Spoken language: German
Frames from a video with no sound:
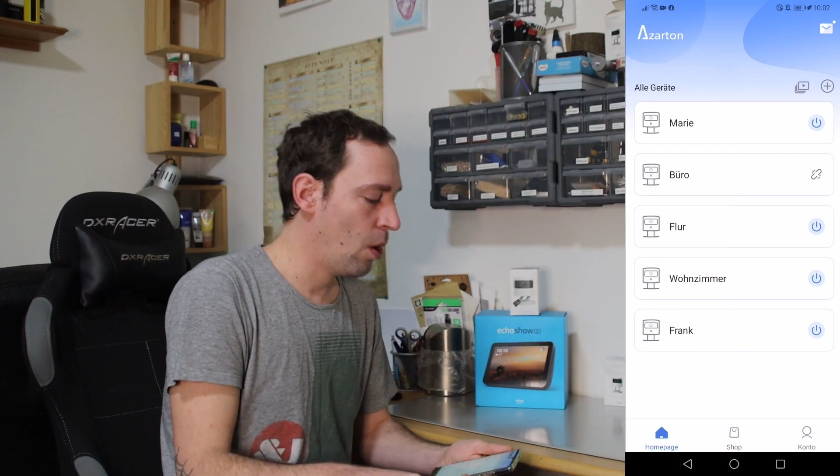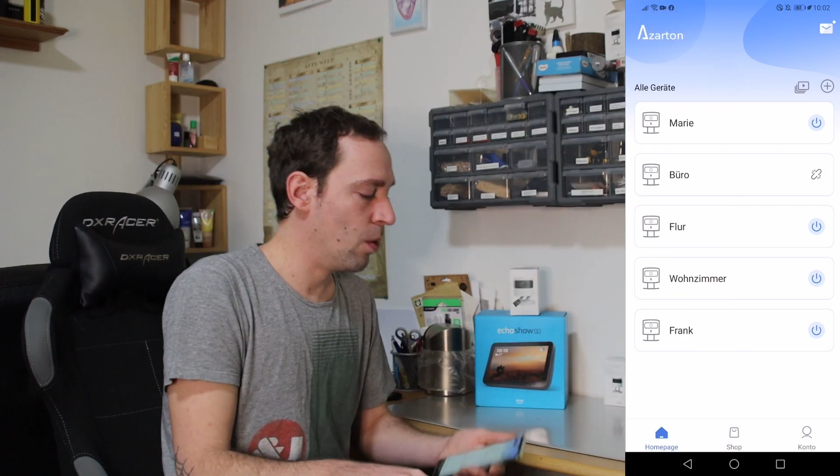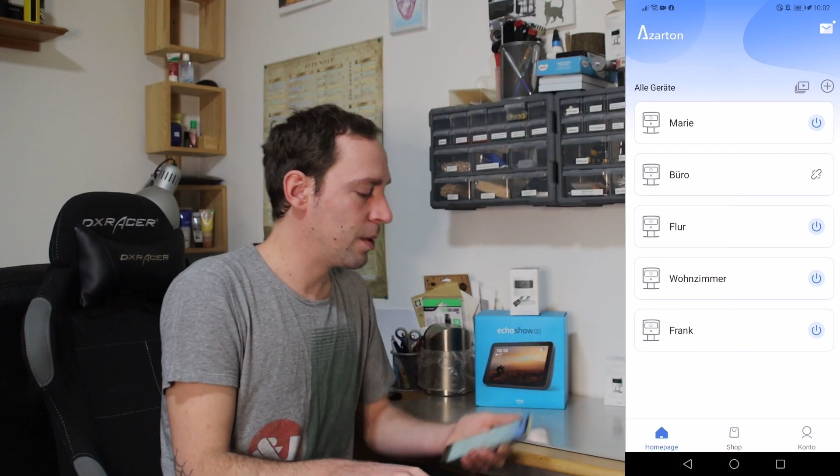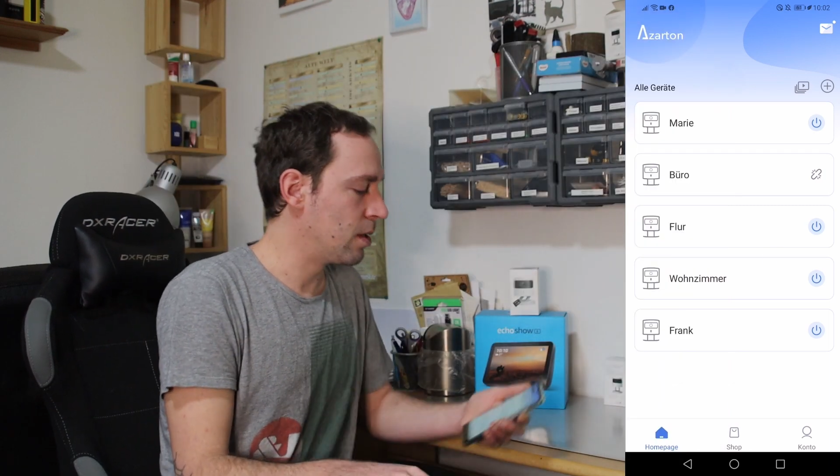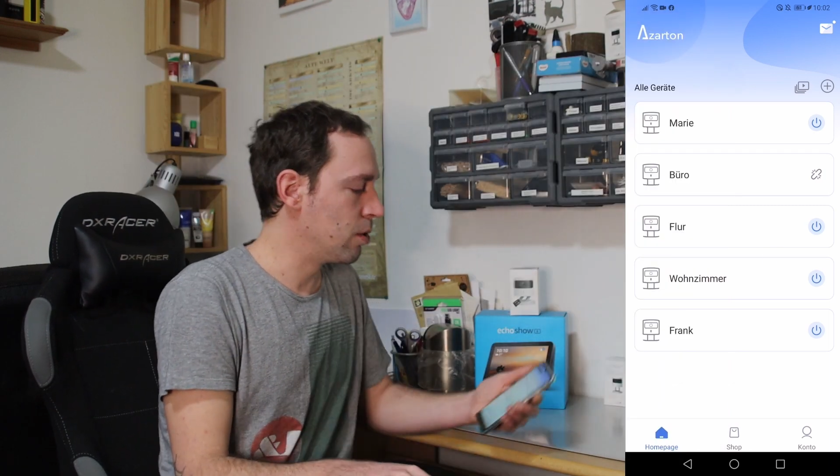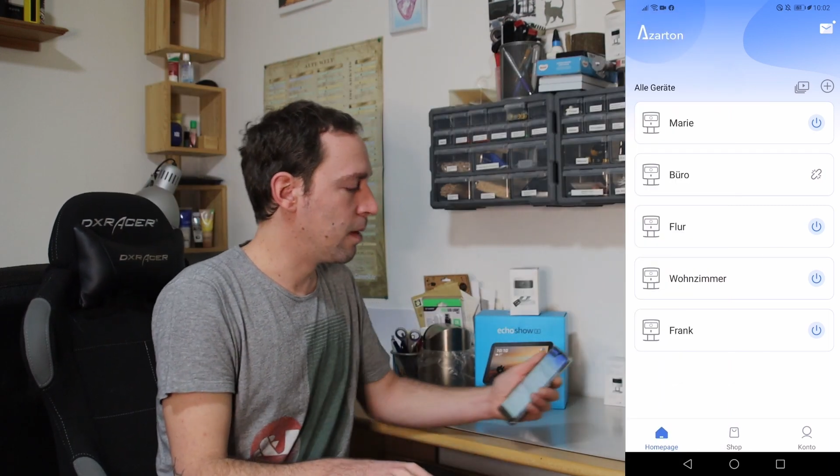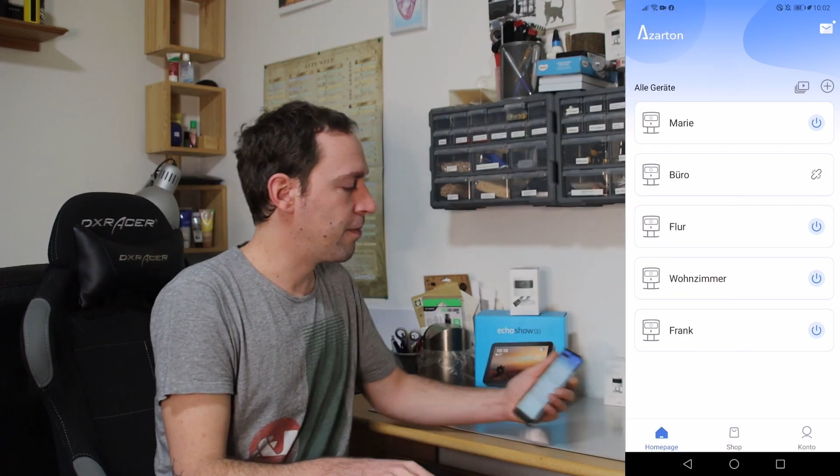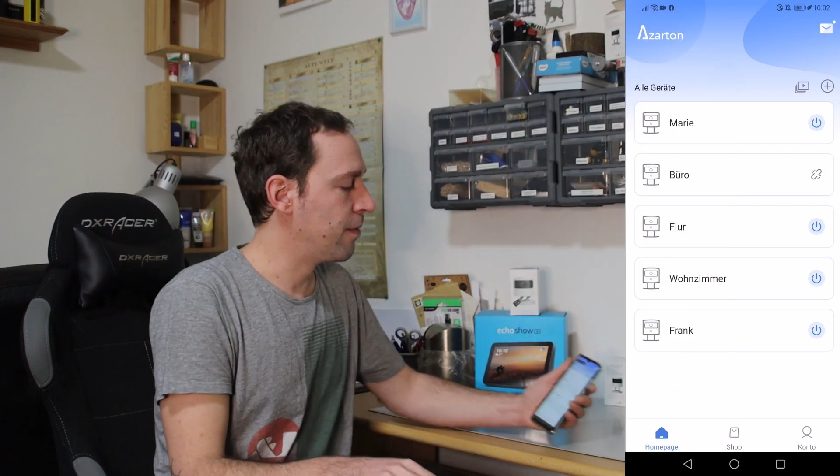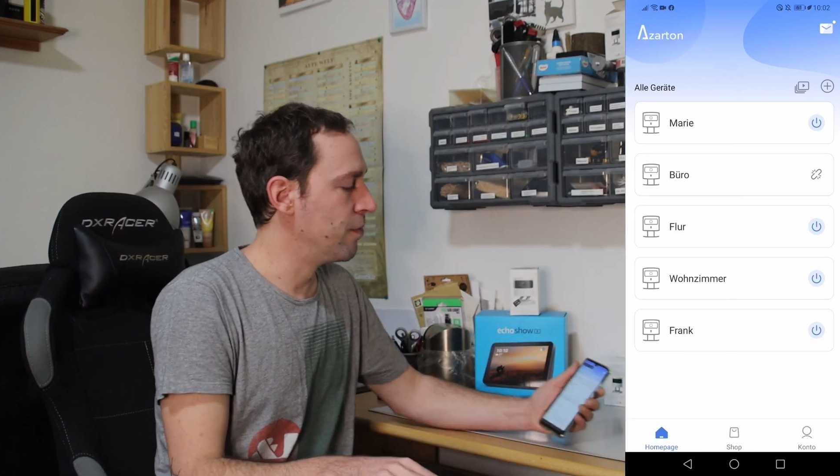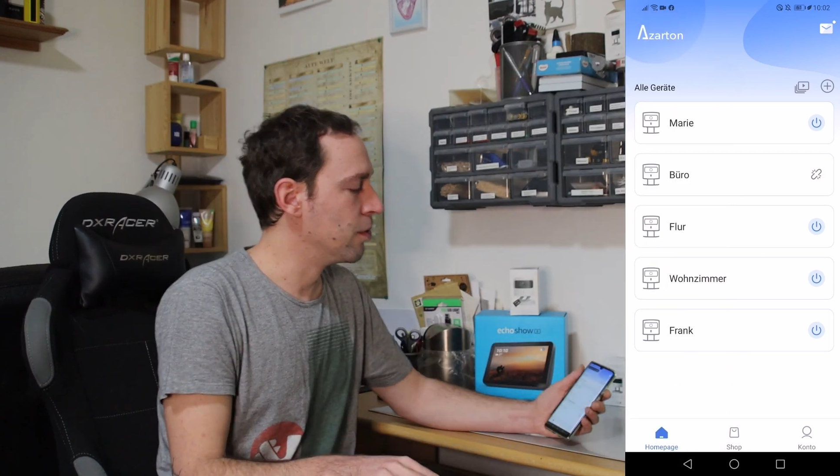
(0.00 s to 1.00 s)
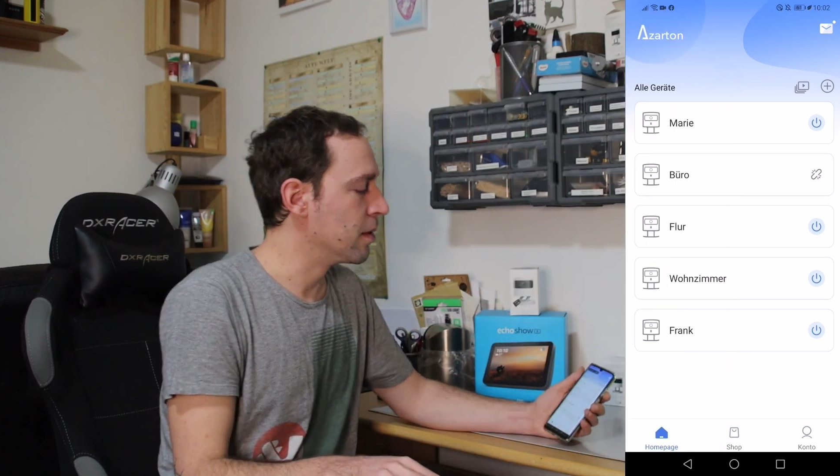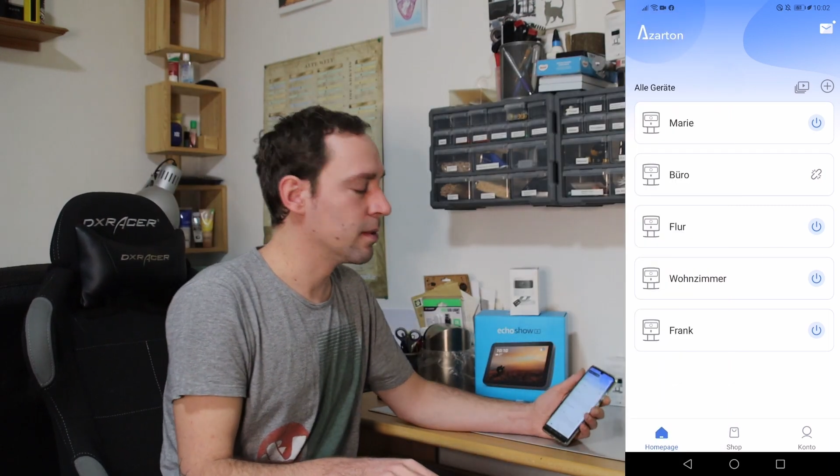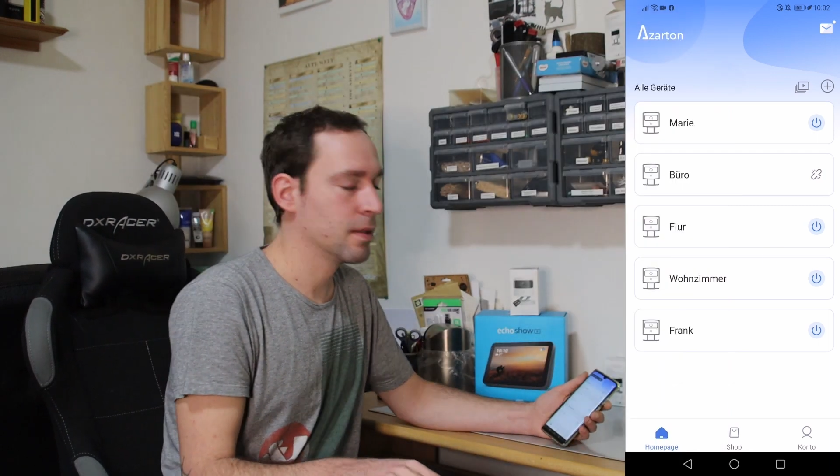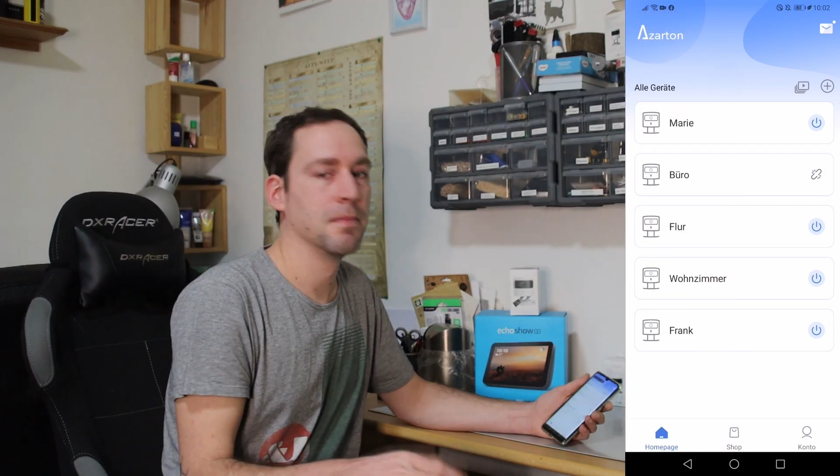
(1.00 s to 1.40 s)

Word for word: und darüber verfügen.